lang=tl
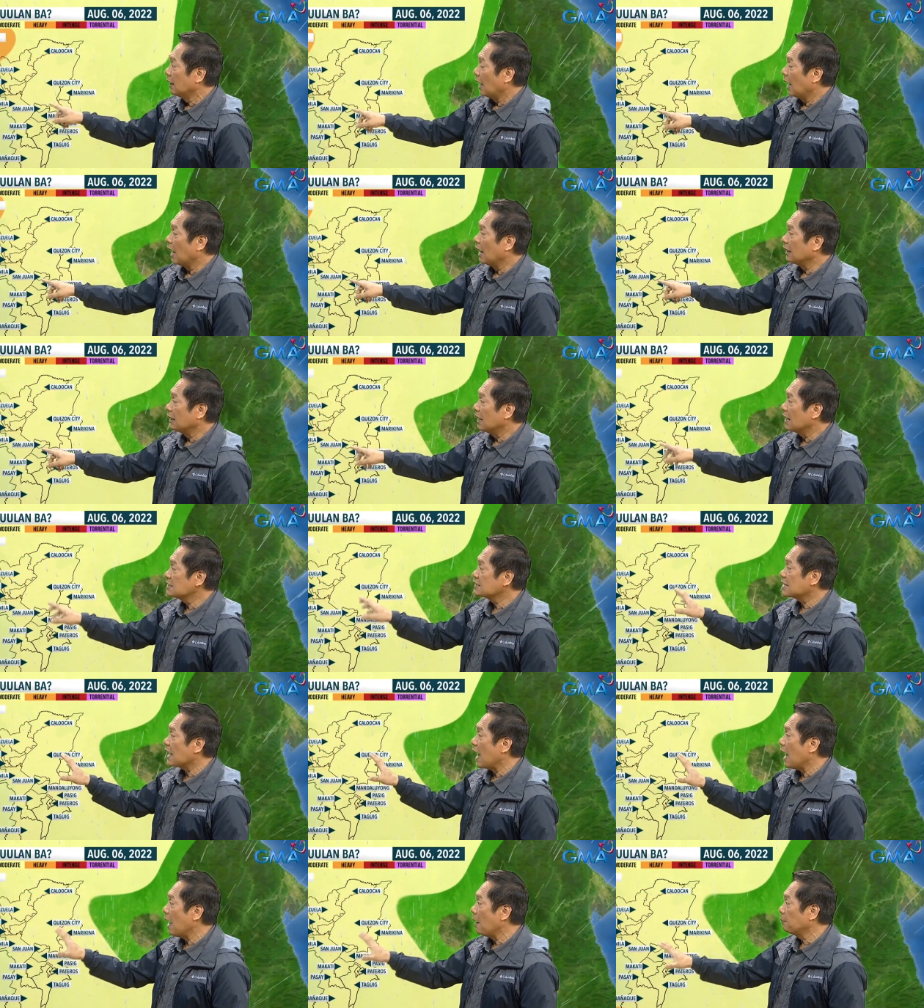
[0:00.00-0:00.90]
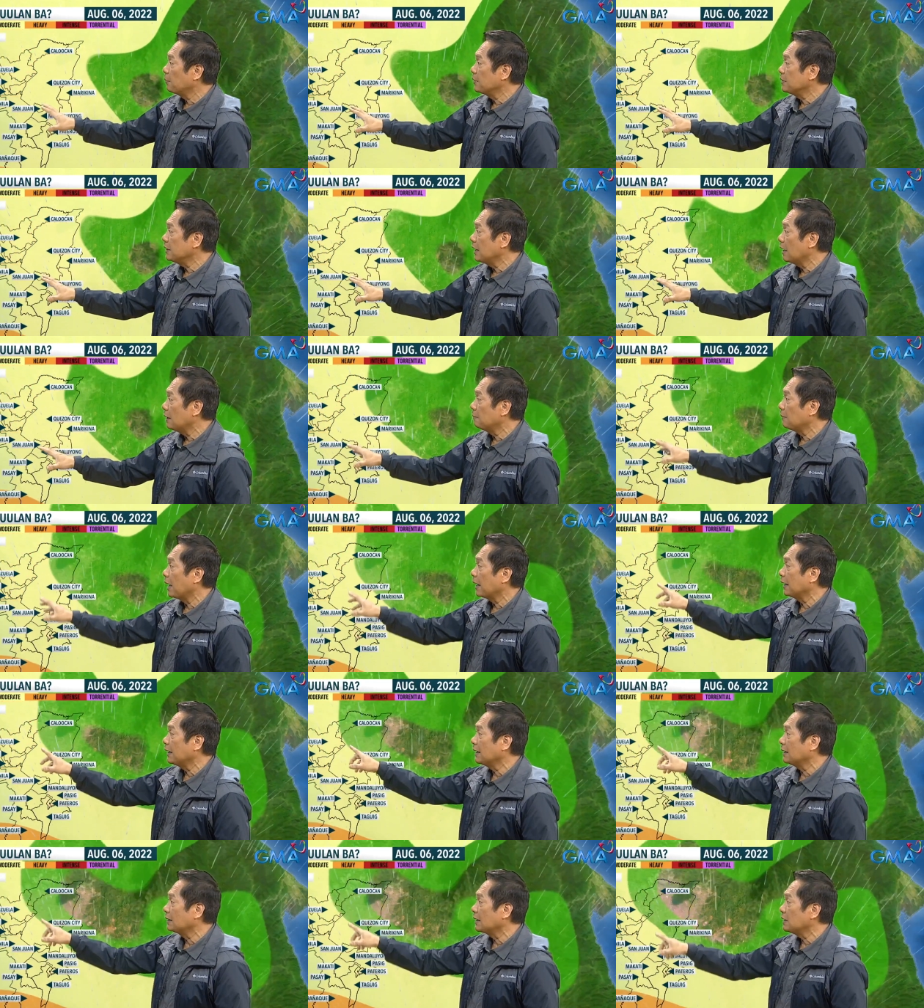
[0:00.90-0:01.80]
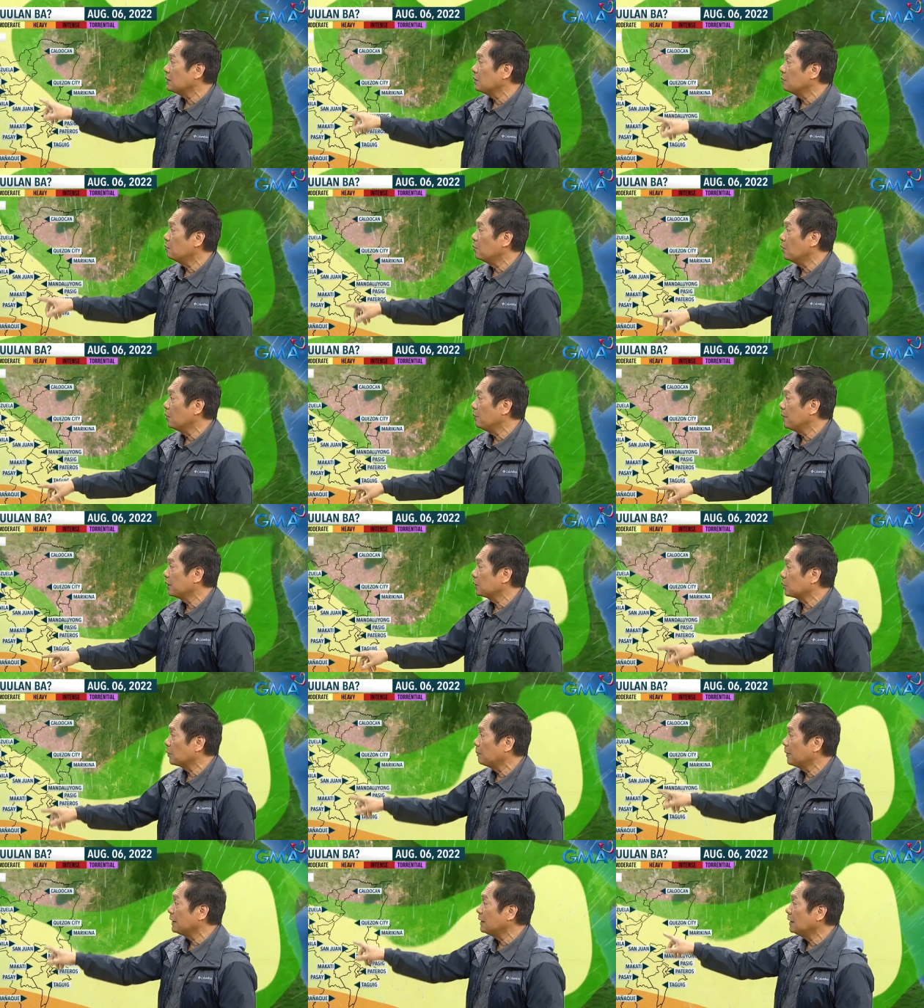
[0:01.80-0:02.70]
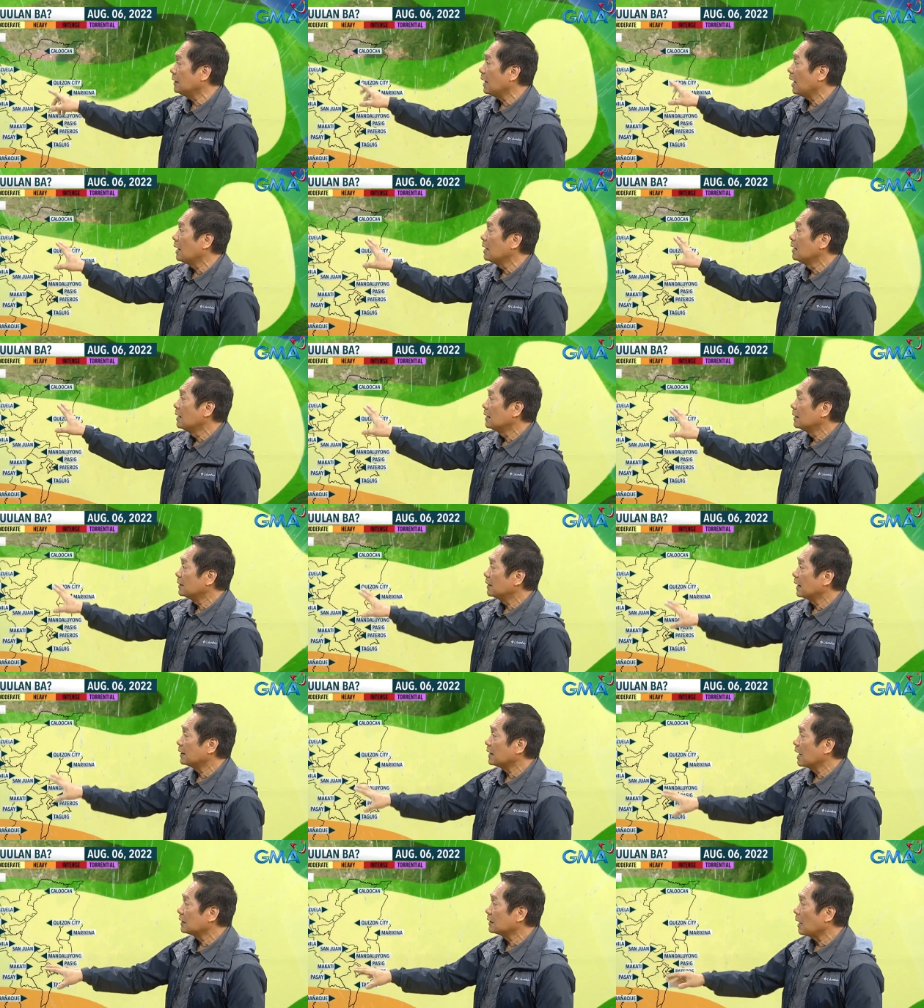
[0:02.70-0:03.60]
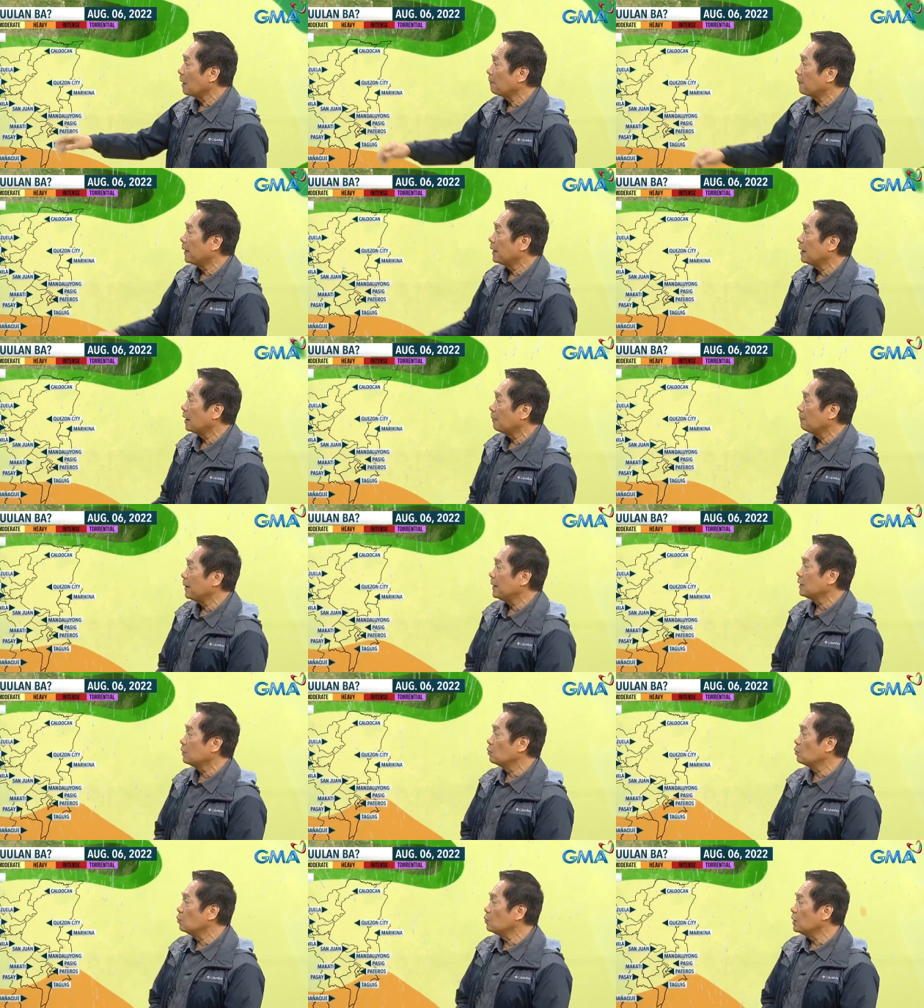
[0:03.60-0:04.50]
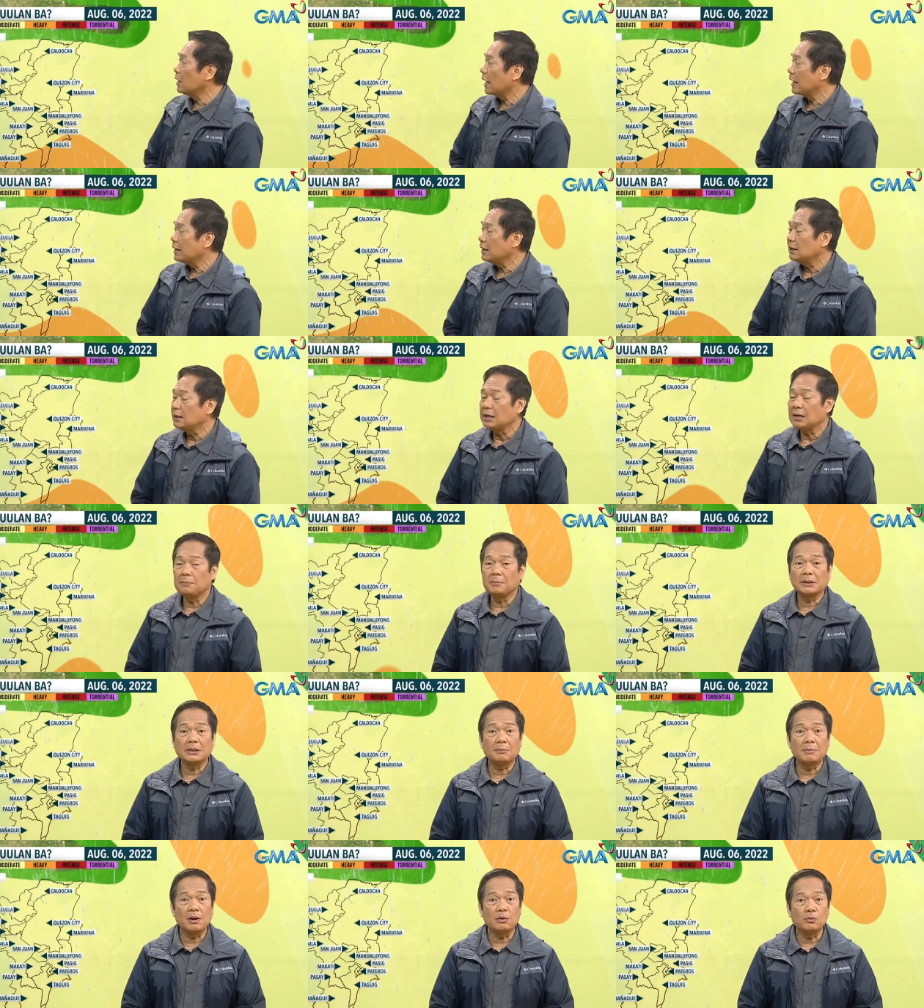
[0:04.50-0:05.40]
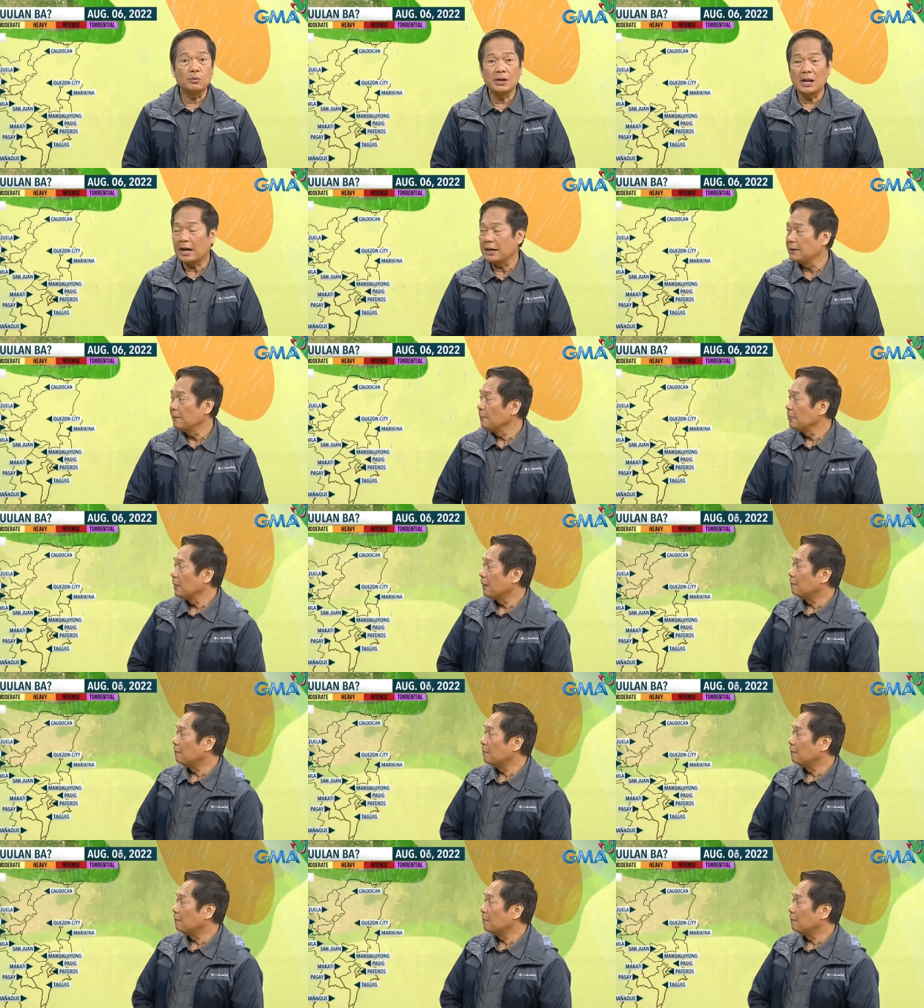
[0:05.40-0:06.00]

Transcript: Hanggang sa hapon yan, makikita nyo buong Metro Manila natatakpan ng may kulay, iba't ibang kulay.